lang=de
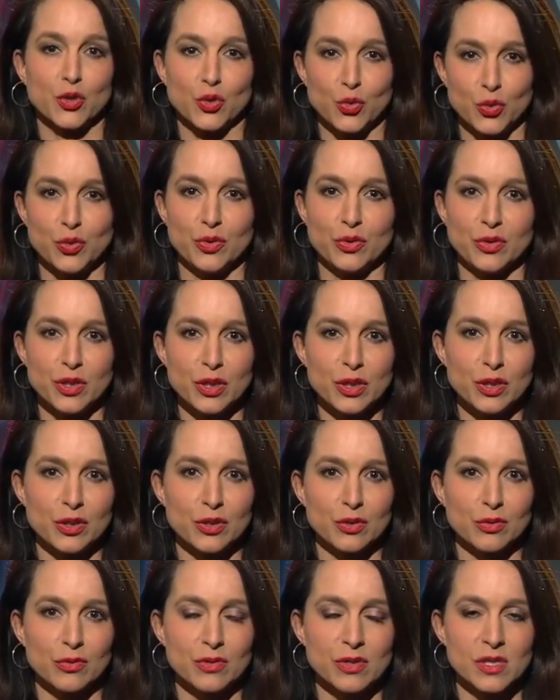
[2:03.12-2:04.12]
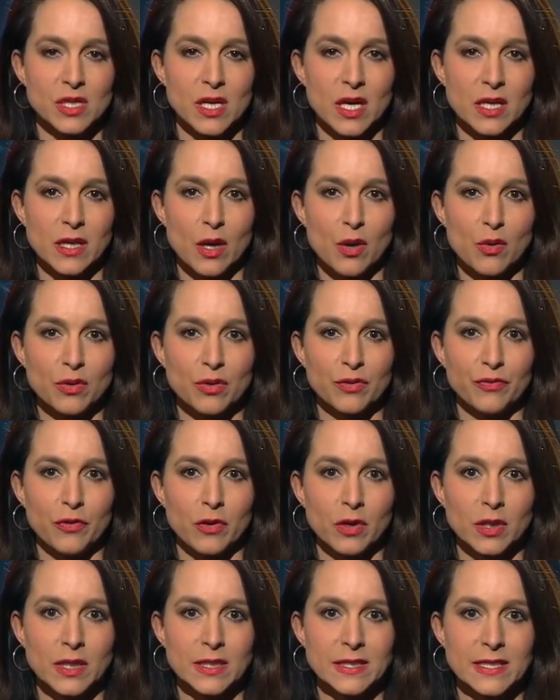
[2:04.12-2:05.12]
angekündigt und sie hat auch
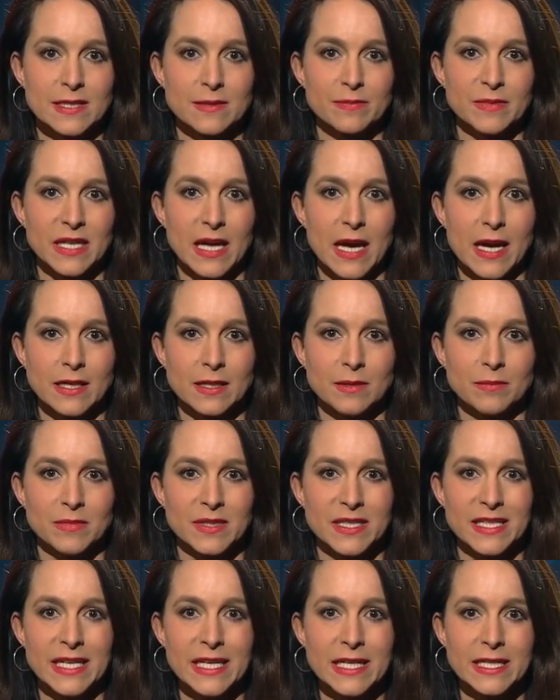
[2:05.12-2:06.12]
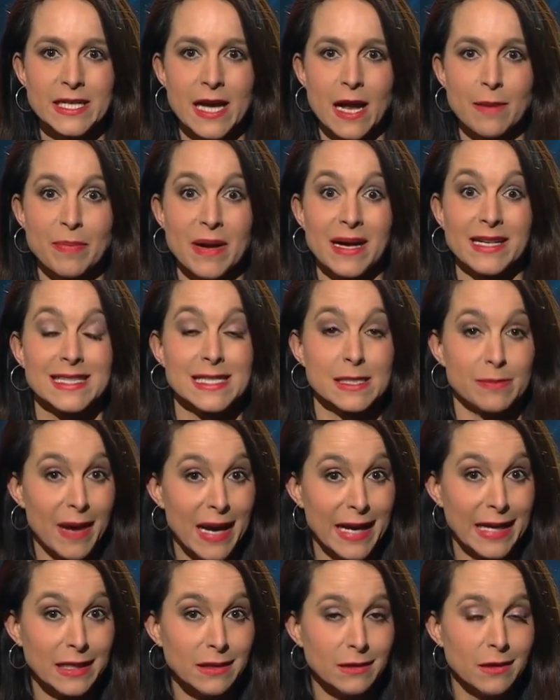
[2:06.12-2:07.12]
gefordert, dass mit einem Digitalpakt
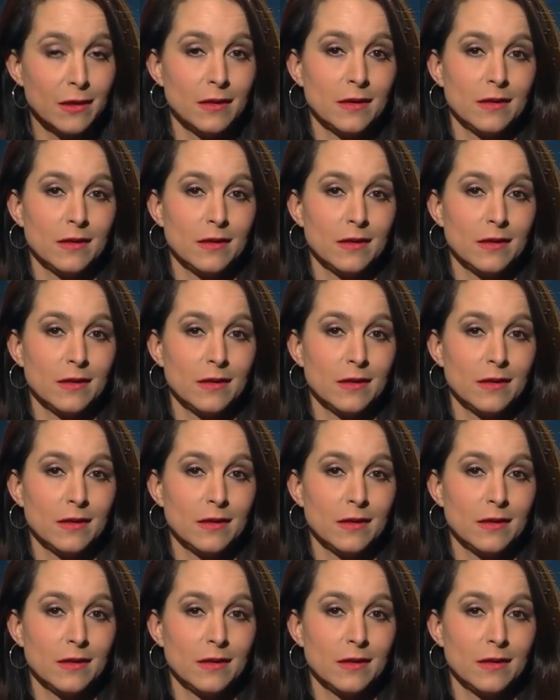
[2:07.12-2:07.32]
2